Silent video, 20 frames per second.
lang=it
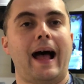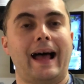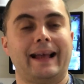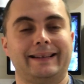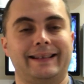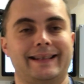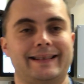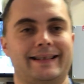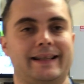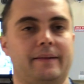
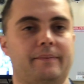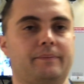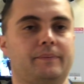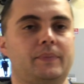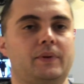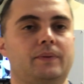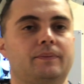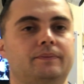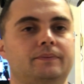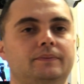Ad
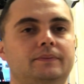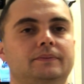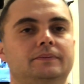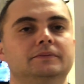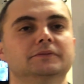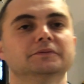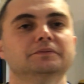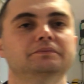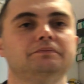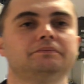esempio,
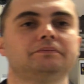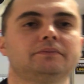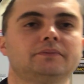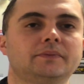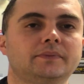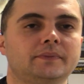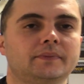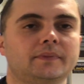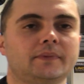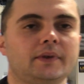
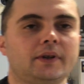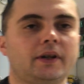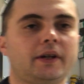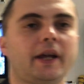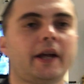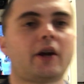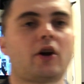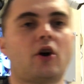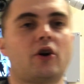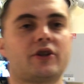
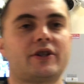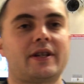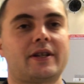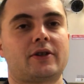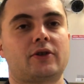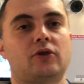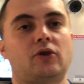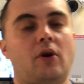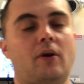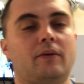che cosa
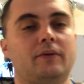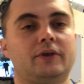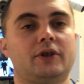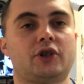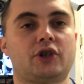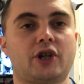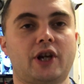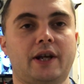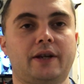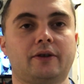sto
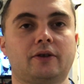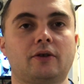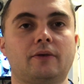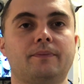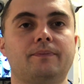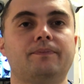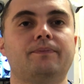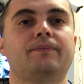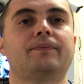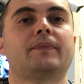
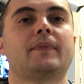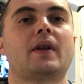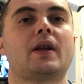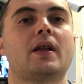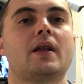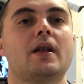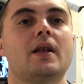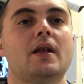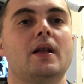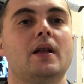dicendo?
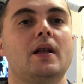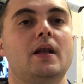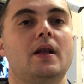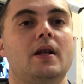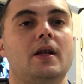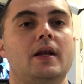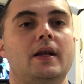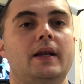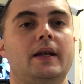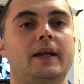
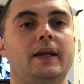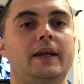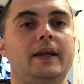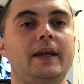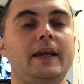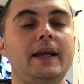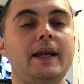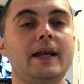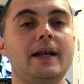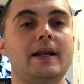
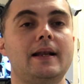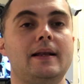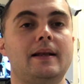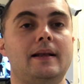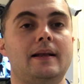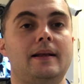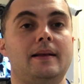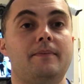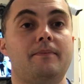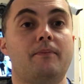
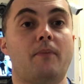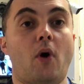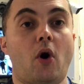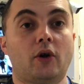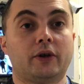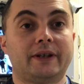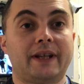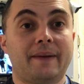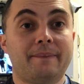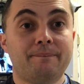Il
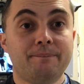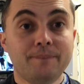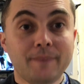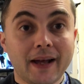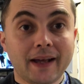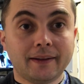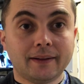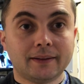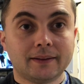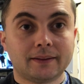
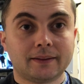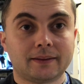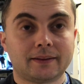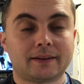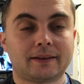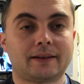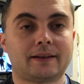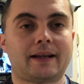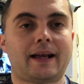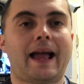modem
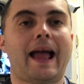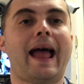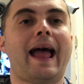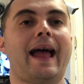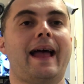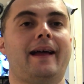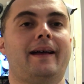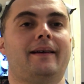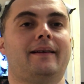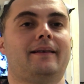
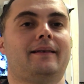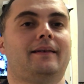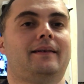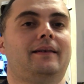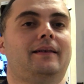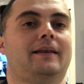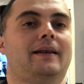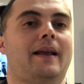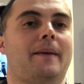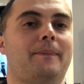è
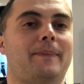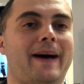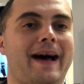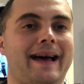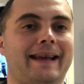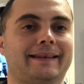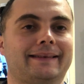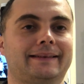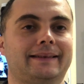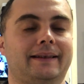la
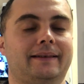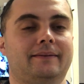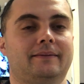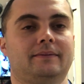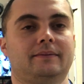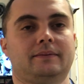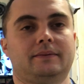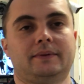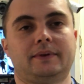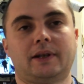parte
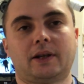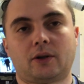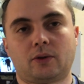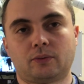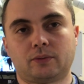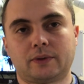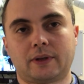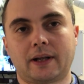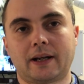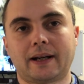del
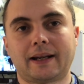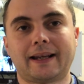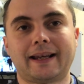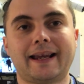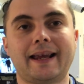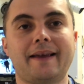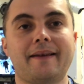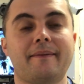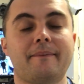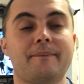router
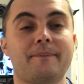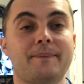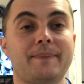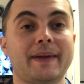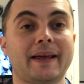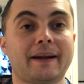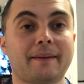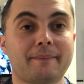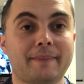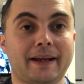che
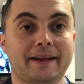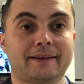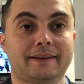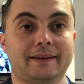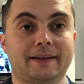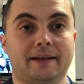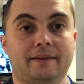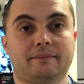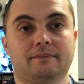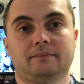
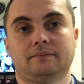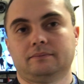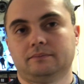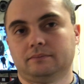permette